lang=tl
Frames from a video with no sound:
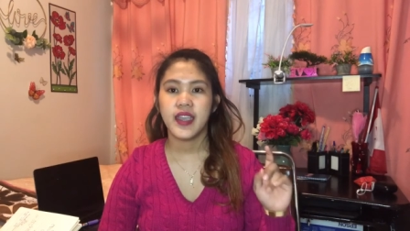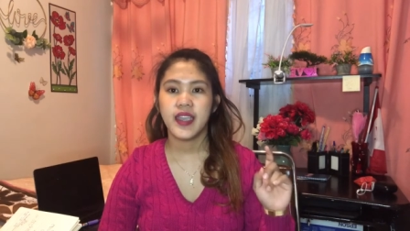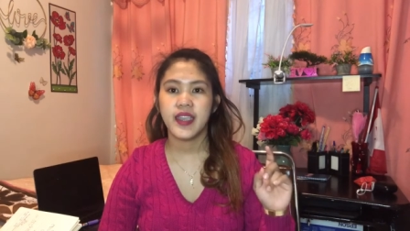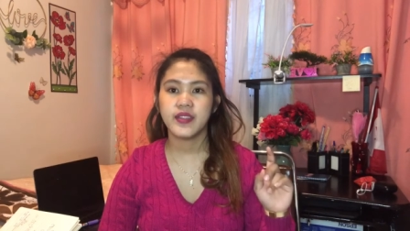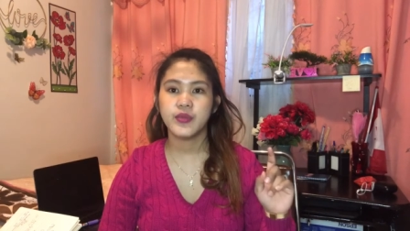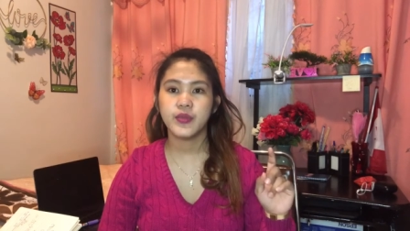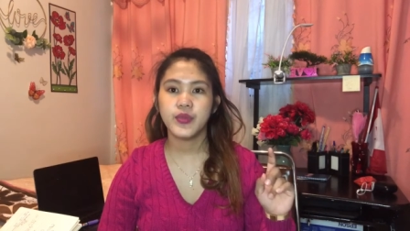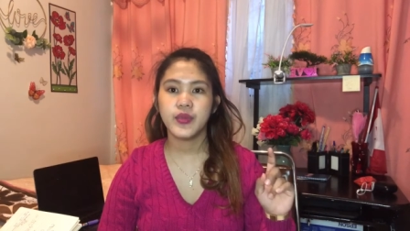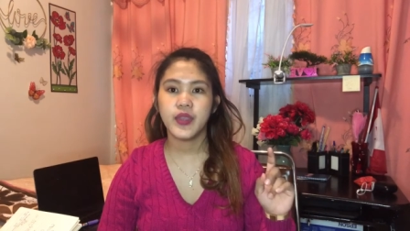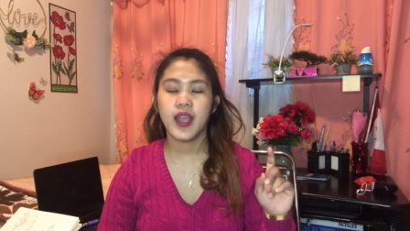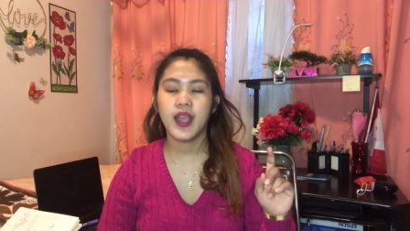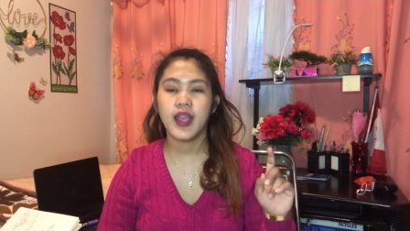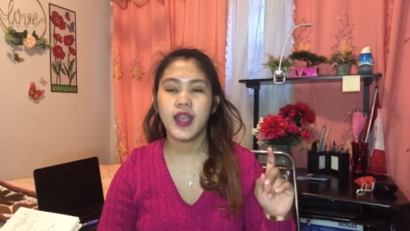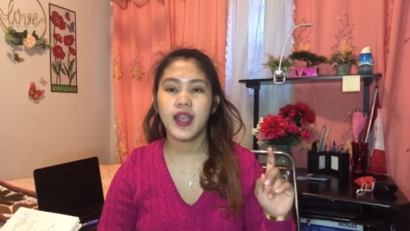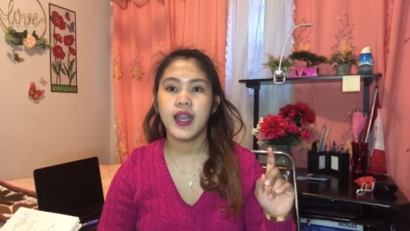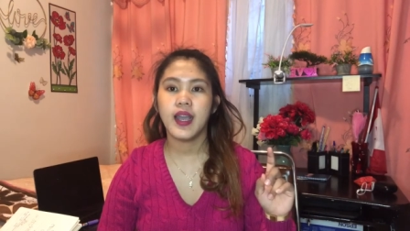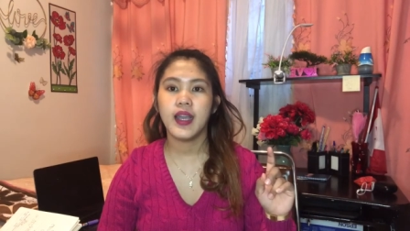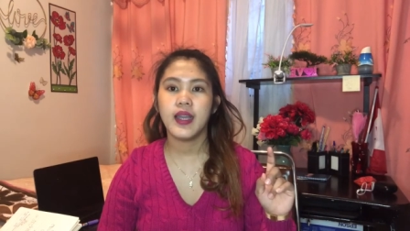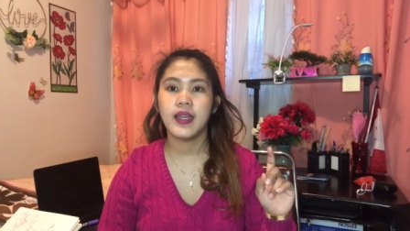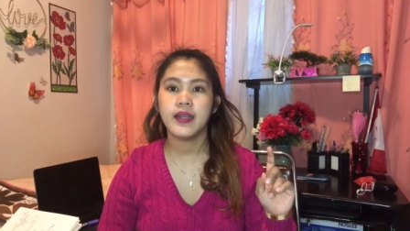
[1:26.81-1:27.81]
And
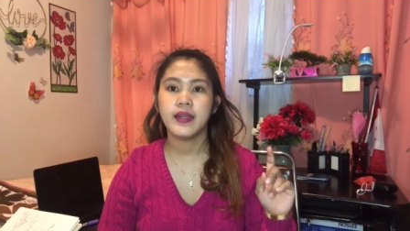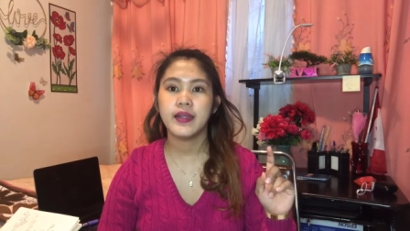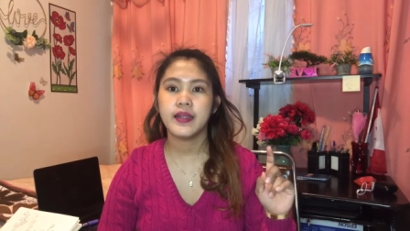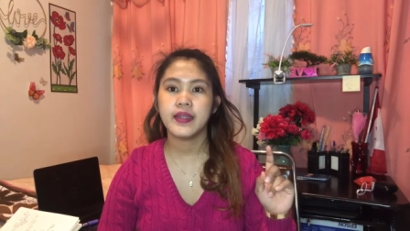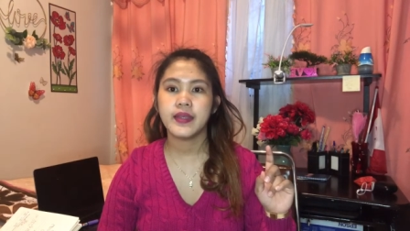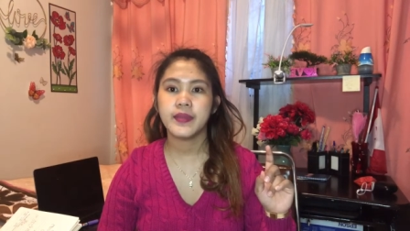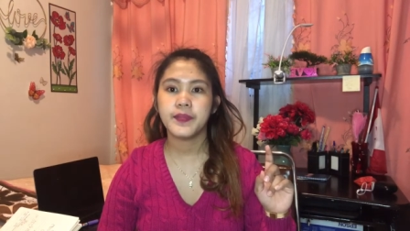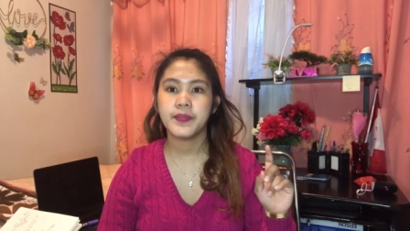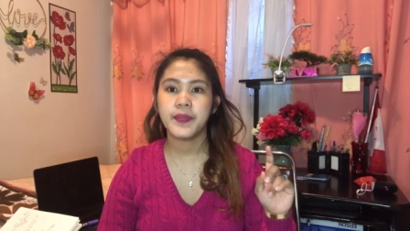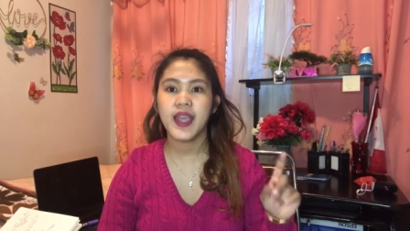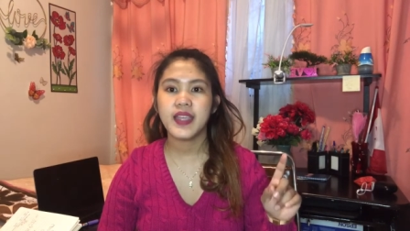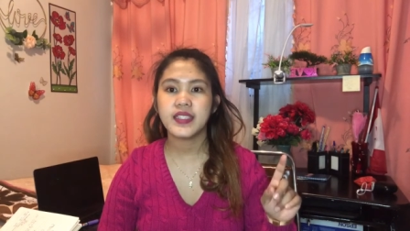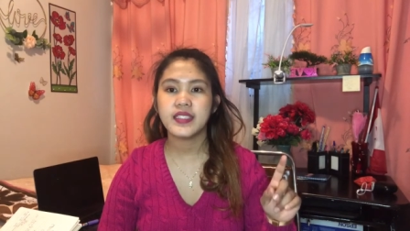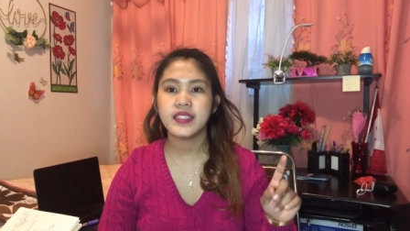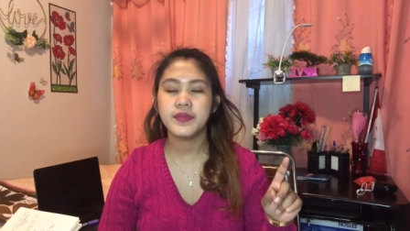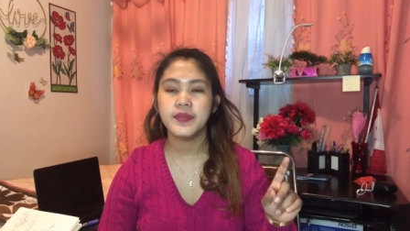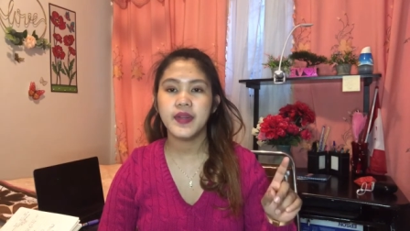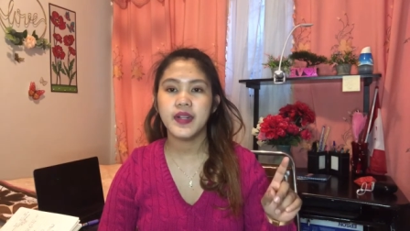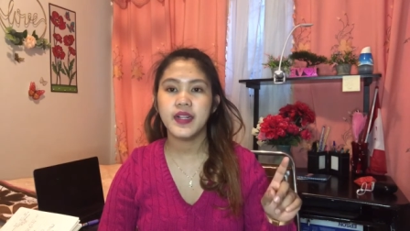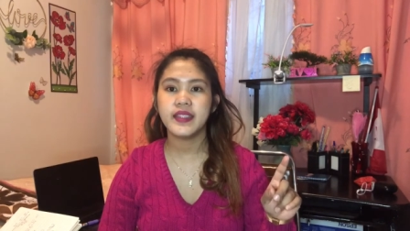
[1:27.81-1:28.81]
uh,
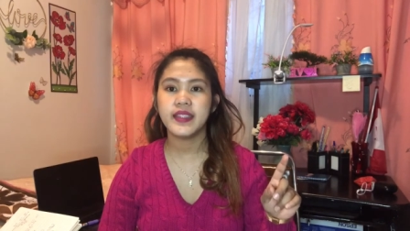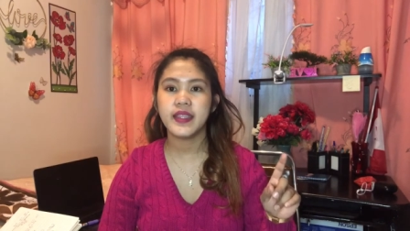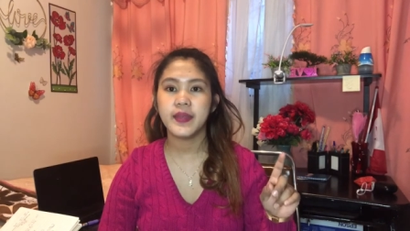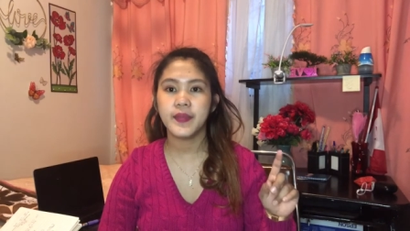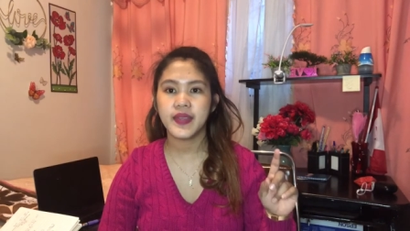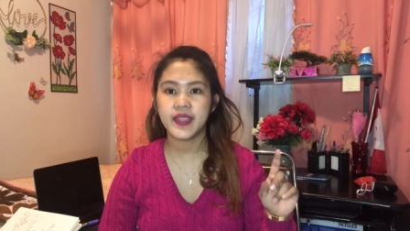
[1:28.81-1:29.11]
possible na